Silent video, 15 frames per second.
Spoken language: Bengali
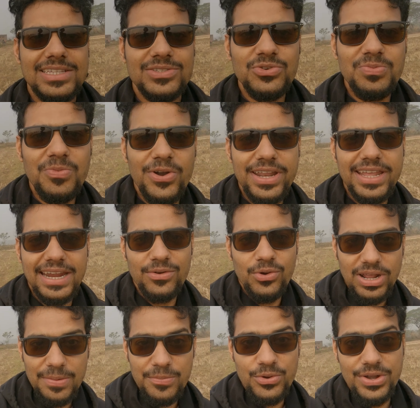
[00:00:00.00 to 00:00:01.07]
গাইজ গুড মর্নিং অ্যান্ড
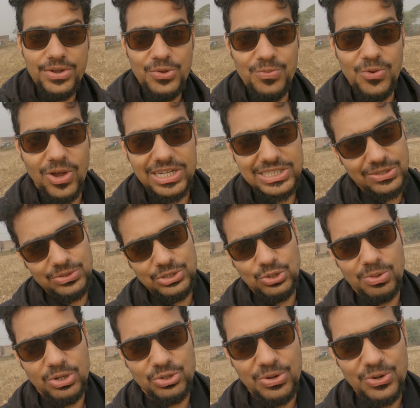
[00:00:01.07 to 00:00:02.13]
ওয়েলকাম টু নিউ ব্লগ আশা করছি
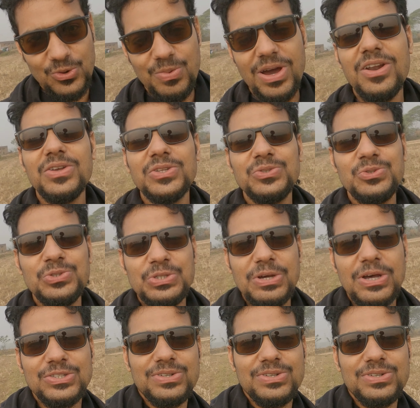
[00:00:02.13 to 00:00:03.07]
তোমরা সবাই খুব ভালো আছো সুস্থ